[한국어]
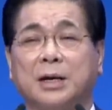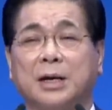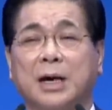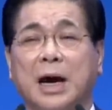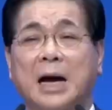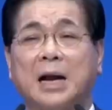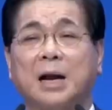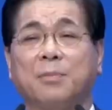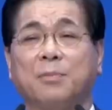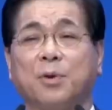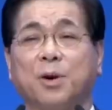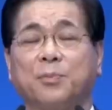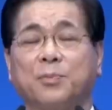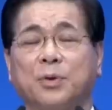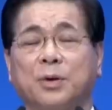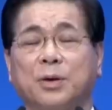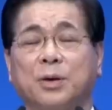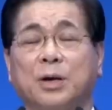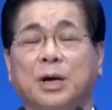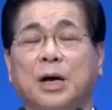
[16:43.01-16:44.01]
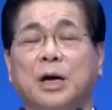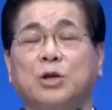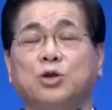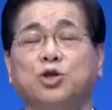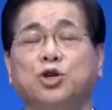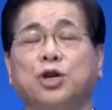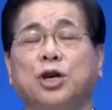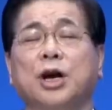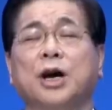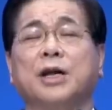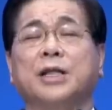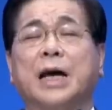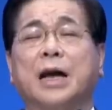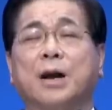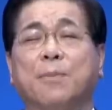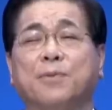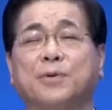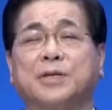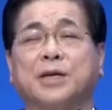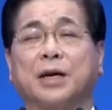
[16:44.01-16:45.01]
하나님께 엎드려 주여
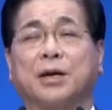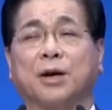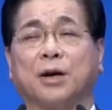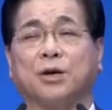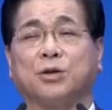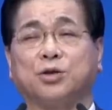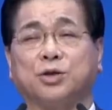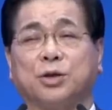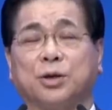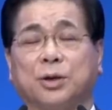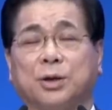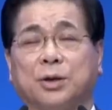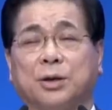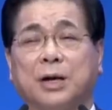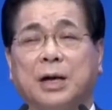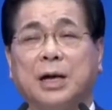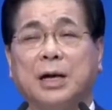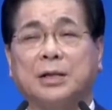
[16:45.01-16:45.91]
나를 불쌍히 여주시고